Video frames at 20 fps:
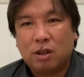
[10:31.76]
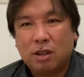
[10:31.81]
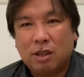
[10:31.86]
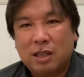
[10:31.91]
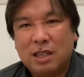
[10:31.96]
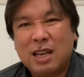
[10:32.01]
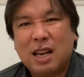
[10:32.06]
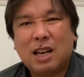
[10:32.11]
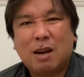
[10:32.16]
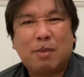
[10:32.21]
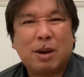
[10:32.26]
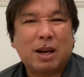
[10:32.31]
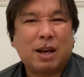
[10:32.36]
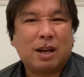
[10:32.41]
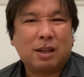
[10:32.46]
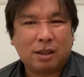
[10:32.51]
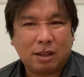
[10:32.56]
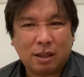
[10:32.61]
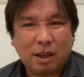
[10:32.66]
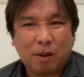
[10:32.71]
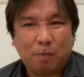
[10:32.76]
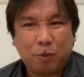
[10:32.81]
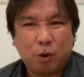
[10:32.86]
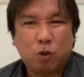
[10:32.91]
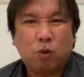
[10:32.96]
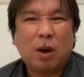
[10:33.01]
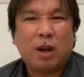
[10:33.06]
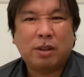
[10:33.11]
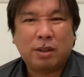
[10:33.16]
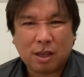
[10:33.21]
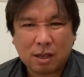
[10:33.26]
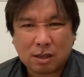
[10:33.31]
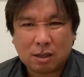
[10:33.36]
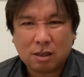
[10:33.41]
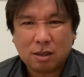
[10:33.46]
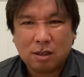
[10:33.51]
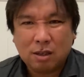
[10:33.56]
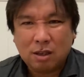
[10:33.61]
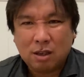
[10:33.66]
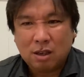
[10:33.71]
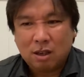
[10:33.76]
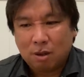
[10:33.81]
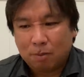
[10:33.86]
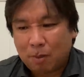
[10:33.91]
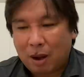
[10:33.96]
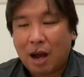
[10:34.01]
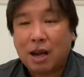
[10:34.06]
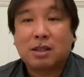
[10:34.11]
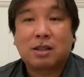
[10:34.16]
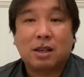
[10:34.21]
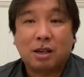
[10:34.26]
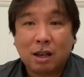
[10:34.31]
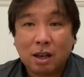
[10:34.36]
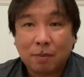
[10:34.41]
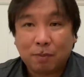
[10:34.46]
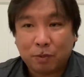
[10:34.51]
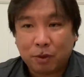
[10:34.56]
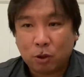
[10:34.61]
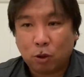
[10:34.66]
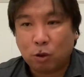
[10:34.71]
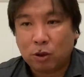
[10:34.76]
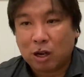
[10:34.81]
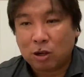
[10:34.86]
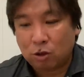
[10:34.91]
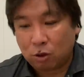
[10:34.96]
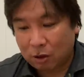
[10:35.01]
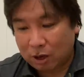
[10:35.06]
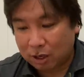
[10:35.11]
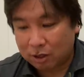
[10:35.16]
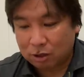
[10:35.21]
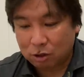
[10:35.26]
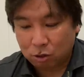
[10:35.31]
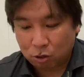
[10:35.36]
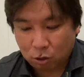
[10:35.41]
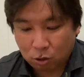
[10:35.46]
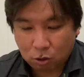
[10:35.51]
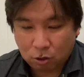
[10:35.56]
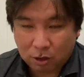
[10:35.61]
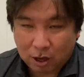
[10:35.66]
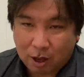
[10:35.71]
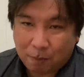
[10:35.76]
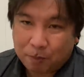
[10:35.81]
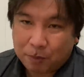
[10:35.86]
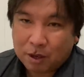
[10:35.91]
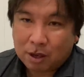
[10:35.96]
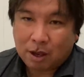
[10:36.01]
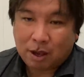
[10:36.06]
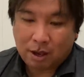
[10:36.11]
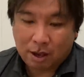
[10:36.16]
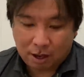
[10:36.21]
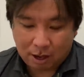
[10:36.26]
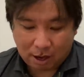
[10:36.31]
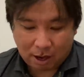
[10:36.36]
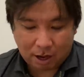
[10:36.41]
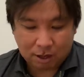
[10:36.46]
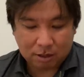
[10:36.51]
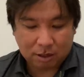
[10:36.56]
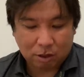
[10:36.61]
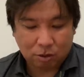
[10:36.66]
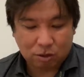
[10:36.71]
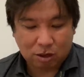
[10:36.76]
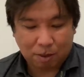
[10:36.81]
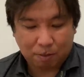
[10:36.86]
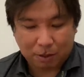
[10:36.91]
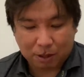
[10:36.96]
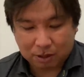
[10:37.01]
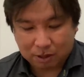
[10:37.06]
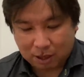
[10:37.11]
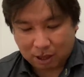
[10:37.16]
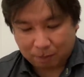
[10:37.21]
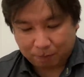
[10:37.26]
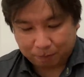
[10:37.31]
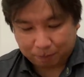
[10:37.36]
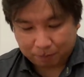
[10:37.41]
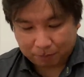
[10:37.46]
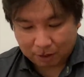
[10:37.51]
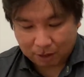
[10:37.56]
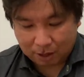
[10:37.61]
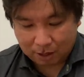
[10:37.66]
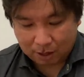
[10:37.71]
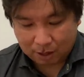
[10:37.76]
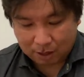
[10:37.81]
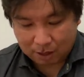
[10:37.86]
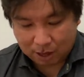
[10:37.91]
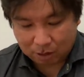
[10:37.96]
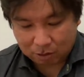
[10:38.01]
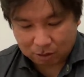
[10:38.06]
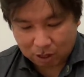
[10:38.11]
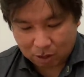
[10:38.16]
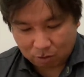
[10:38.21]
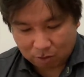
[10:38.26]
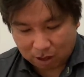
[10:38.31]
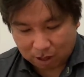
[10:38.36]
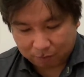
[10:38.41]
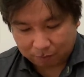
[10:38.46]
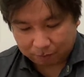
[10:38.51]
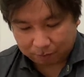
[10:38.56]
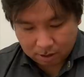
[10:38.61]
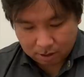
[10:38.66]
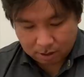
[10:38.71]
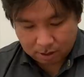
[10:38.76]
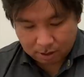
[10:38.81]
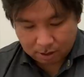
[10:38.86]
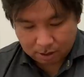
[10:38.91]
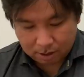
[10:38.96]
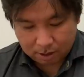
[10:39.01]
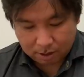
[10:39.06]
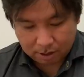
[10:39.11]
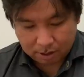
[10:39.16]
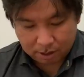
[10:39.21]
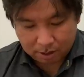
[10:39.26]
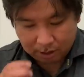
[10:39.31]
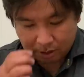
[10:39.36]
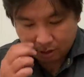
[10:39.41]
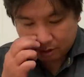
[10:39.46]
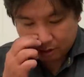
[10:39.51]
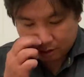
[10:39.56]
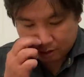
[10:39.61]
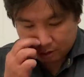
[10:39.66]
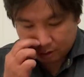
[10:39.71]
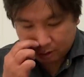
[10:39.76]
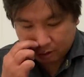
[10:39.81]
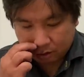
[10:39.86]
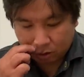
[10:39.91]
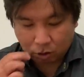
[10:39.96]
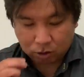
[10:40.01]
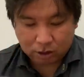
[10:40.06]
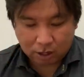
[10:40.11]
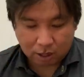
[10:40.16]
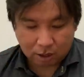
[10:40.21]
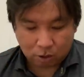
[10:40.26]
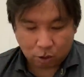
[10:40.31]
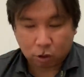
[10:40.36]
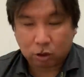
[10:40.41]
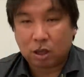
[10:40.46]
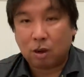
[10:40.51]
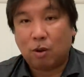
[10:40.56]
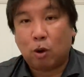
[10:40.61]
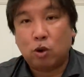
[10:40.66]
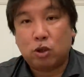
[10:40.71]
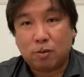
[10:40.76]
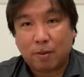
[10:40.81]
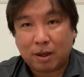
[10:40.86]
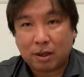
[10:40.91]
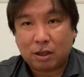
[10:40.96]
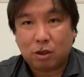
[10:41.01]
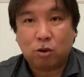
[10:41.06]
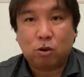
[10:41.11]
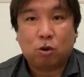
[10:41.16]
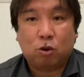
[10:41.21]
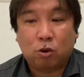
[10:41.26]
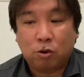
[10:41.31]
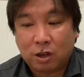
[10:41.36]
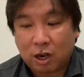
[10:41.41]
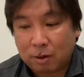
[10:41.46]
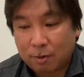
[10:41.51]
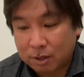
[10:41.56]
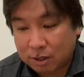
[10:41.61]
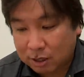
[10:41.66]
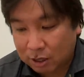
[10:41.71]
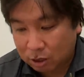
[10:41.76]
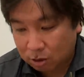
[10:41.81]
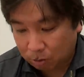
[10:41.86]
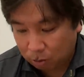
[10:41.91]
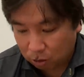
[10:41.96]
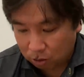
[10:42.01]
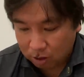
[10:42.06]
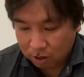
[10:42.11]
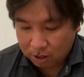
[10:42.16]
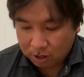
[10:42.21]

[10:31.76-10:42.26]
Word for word: 嫌な負け方で不安です。まあ明日ね、どうなるのかっていうところで、えー、明日の先発が、えー、楽天は、えー、岸、そしてロッテは落ちまっていうところになりますけれども、